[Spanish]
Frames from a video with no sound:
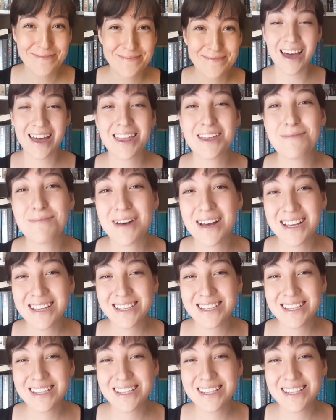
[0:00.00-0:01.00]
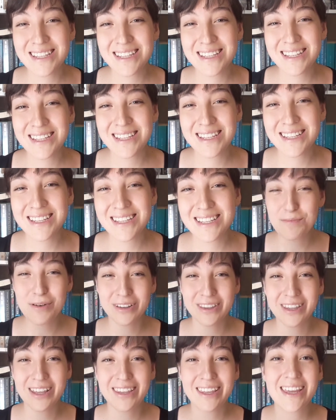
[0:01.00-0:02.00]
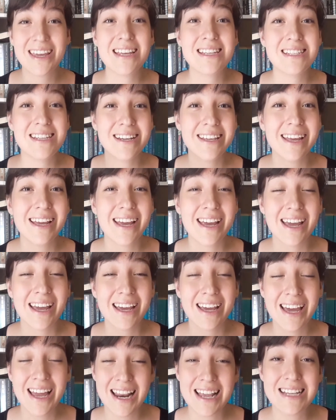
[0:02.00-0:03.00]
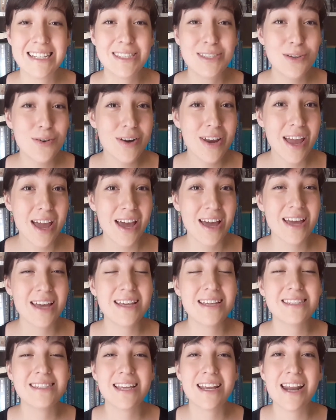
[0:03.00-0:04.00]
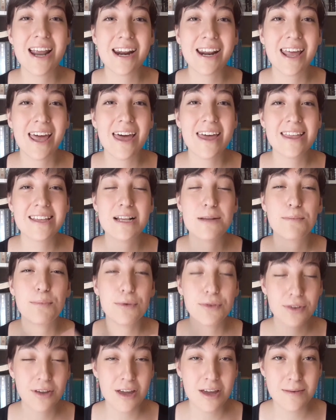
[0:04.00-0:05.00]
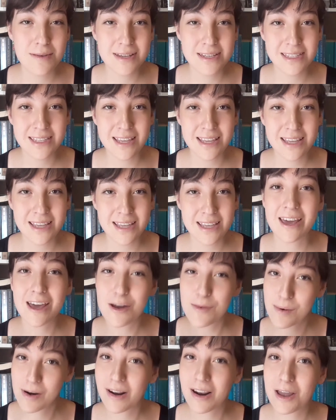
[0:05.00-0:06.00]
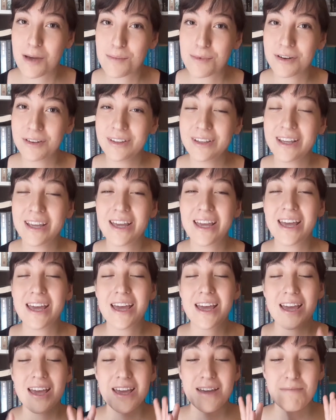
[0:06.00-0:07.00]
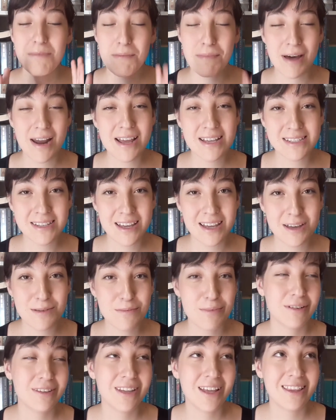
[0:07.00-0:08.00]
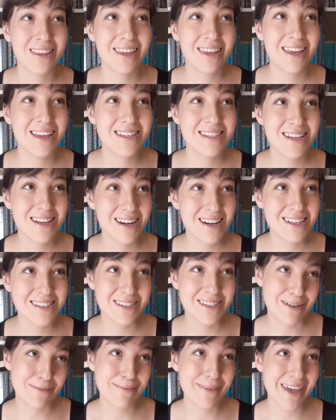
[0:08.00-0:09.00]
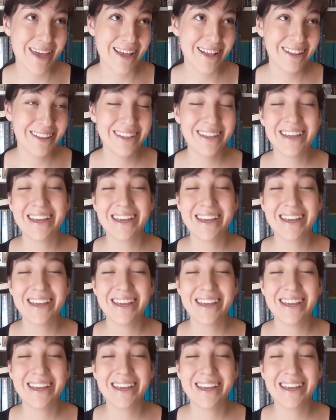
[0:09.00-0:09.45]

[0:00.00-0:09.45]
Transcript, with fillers: Además de que creo importante decir que la historia está narrada desde el punto de vista de Herbert Lemon, me parece importante decirles también